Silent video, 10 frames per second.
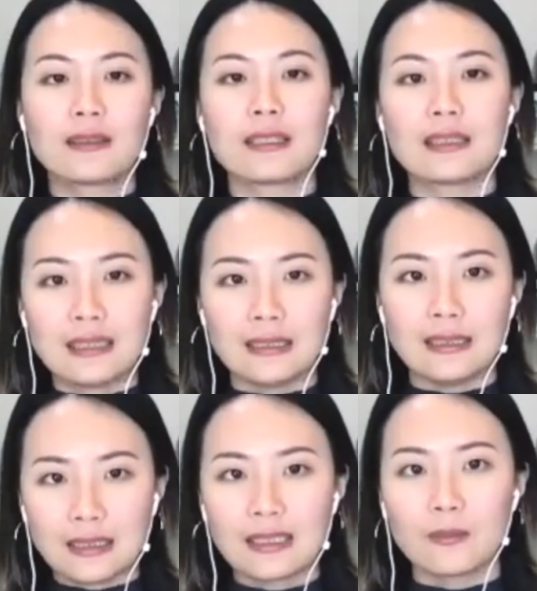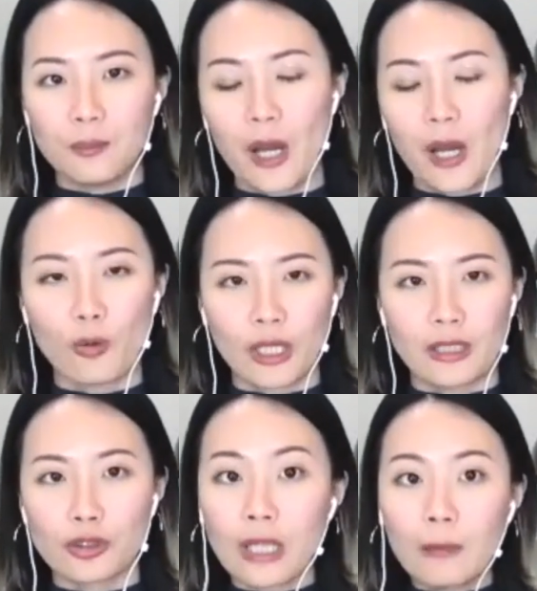的即兴表
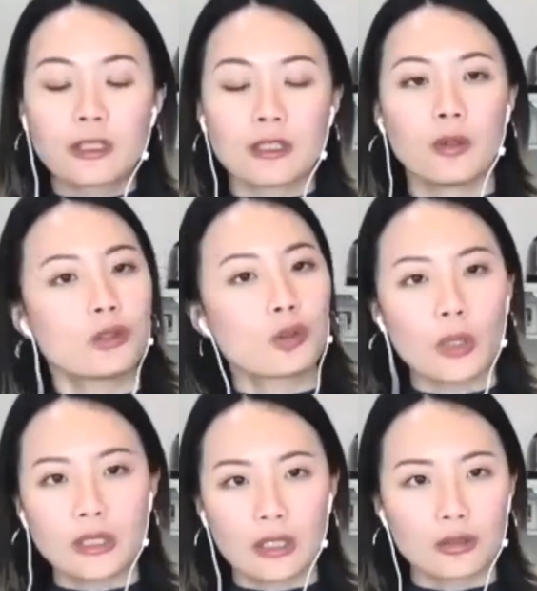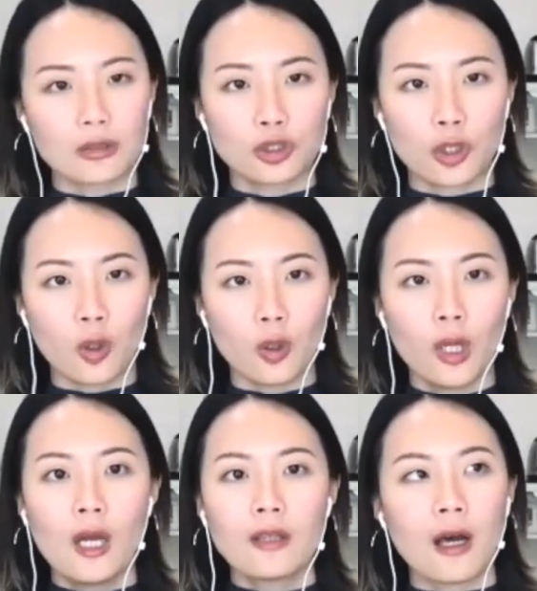演。就是他们真的会做一场秀。
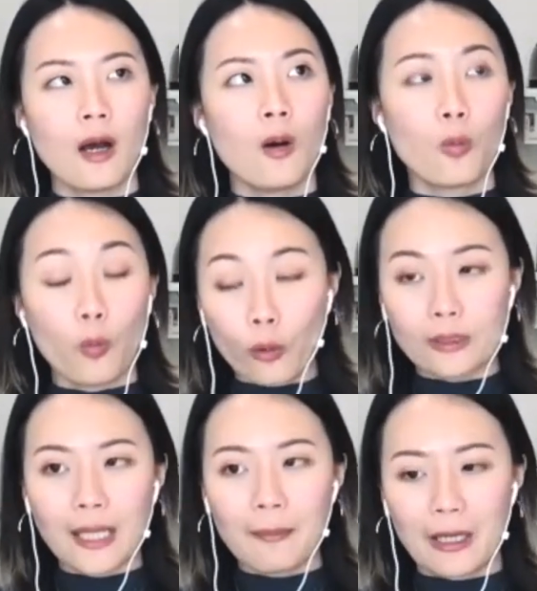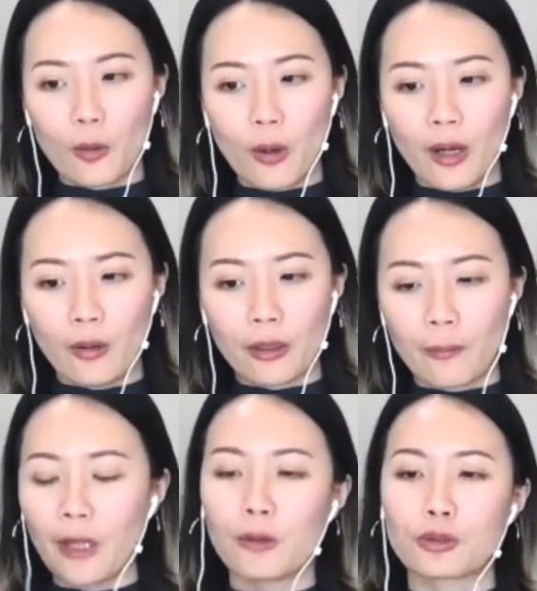然后我在美国还有一个
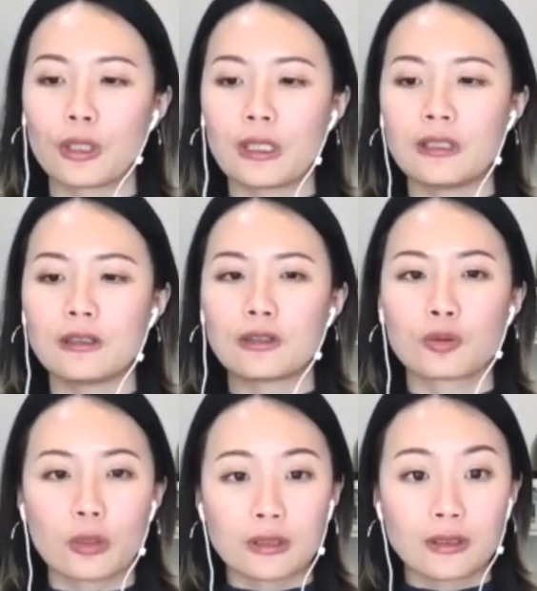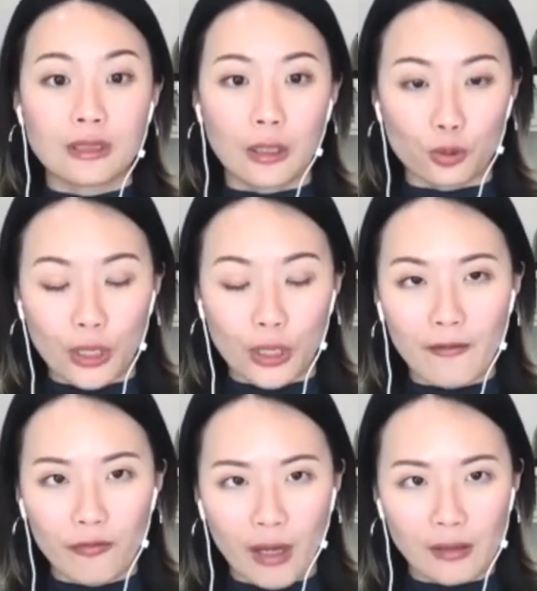蛮有趣的例子，就是我之前有去
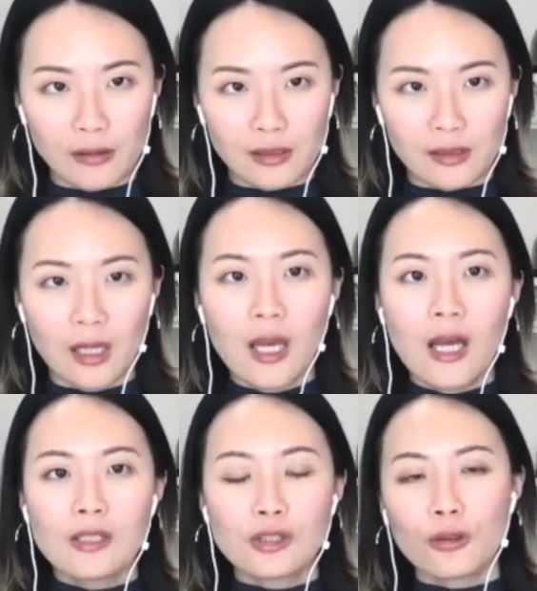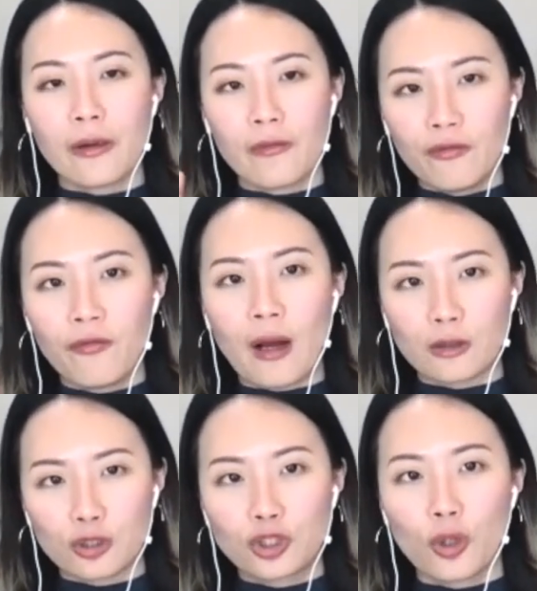看房子，就连
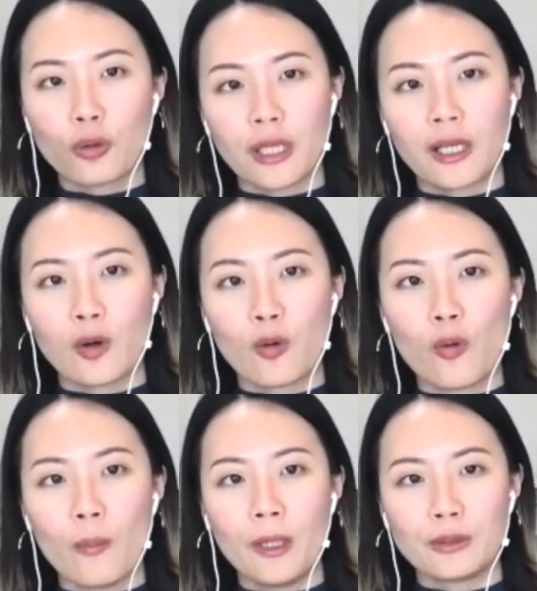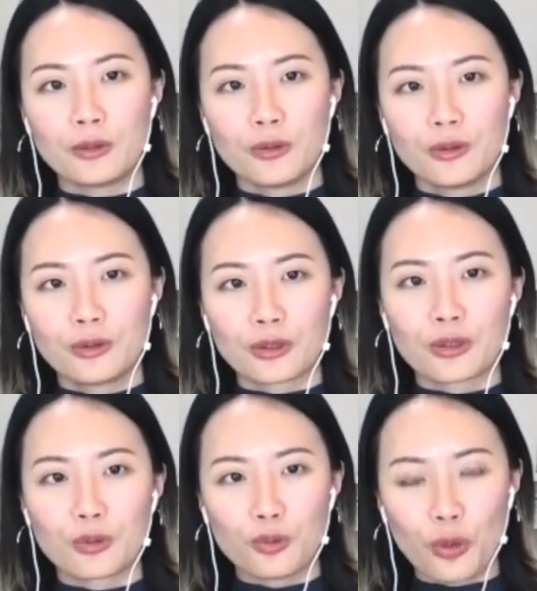房仲也跟我们就
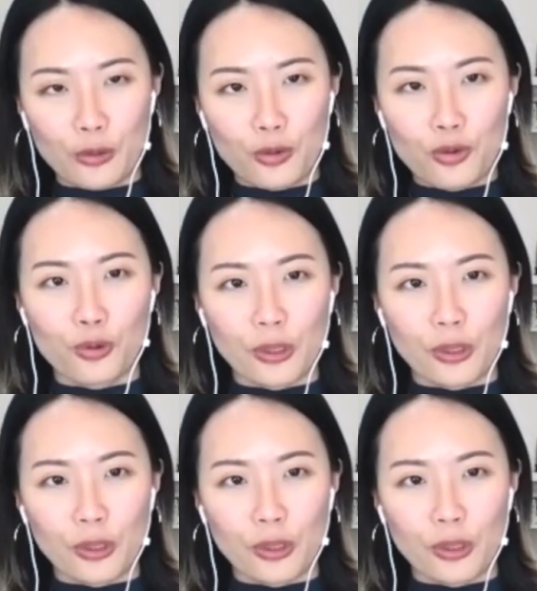是远线